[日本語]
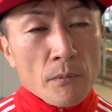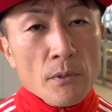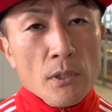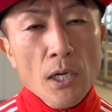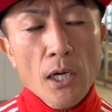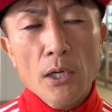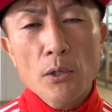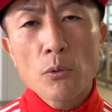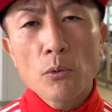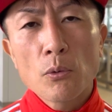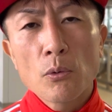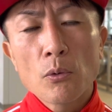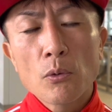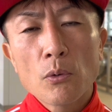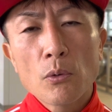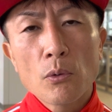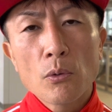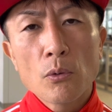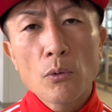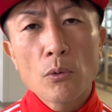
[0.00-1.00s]
あ
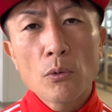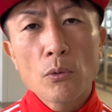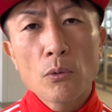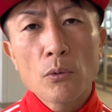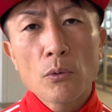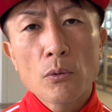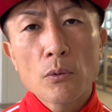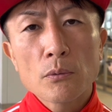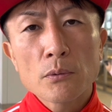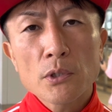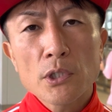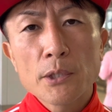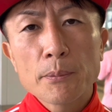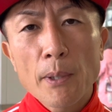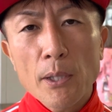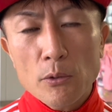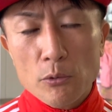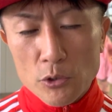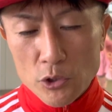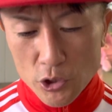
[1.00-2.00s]
のー、決
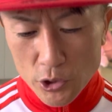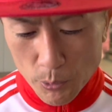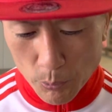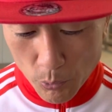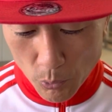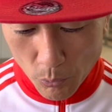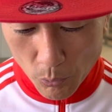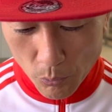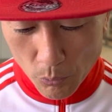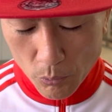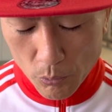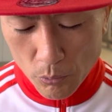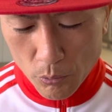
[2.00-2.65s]
まるにしても